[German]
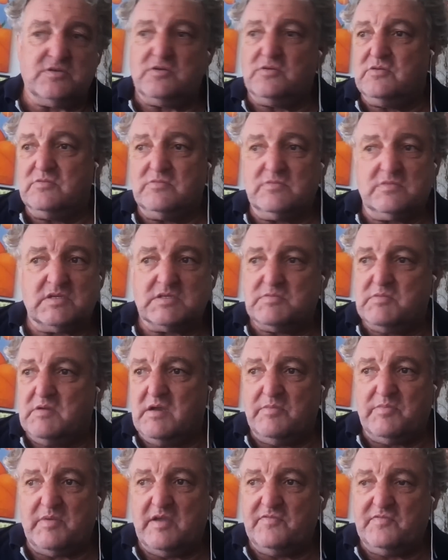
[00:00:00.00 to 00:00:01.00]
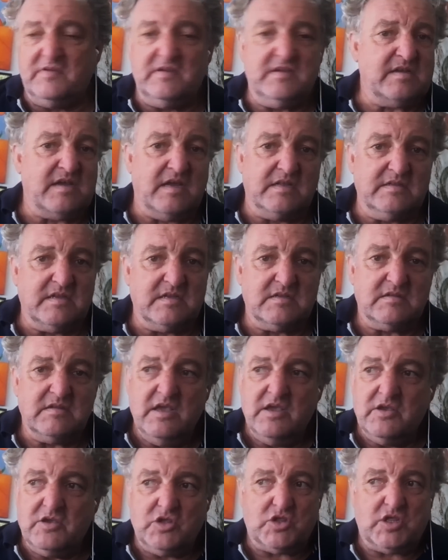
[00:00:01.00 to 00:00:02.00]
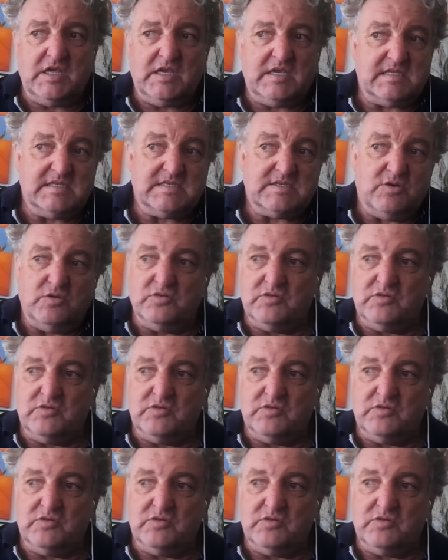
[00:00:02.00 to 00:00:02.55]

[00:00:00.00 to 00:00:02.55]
und das war bei vielen anderen Geschichten so.